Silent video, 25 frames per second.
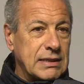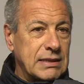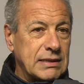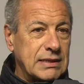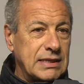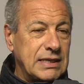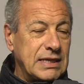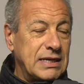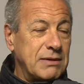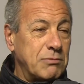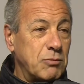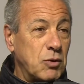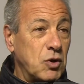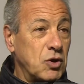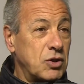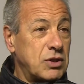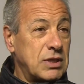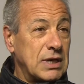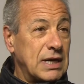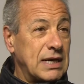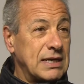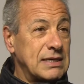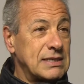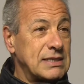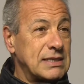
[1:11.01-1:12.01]
quiere
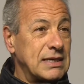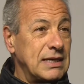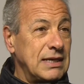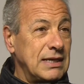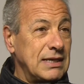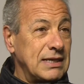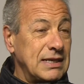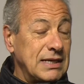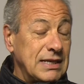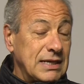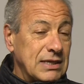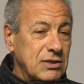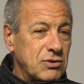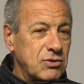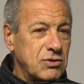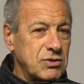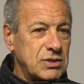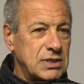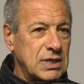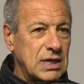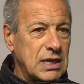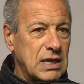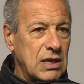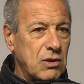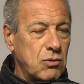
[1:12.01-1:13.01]
mostrarse y
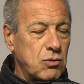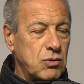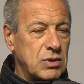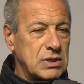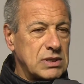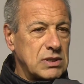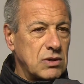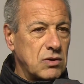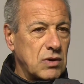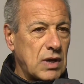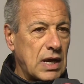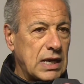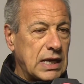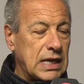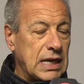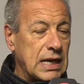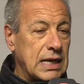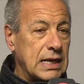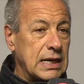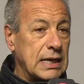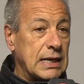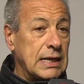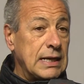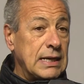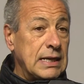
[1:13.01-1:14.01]
entonces cada uno hace lo que
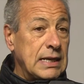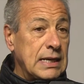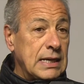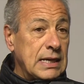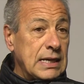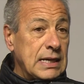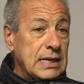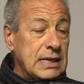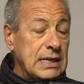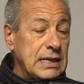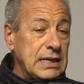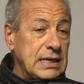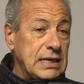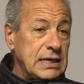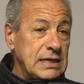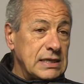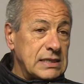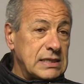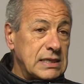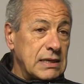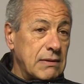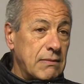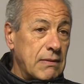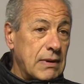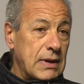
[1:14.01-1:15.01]
quiere. Y
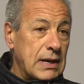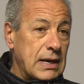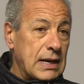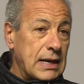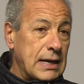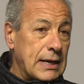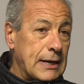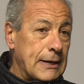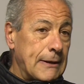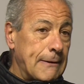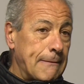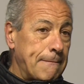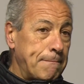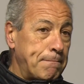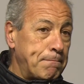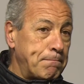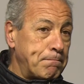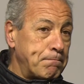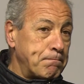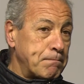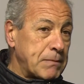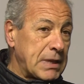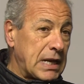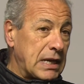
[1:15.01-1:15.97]
se va mm,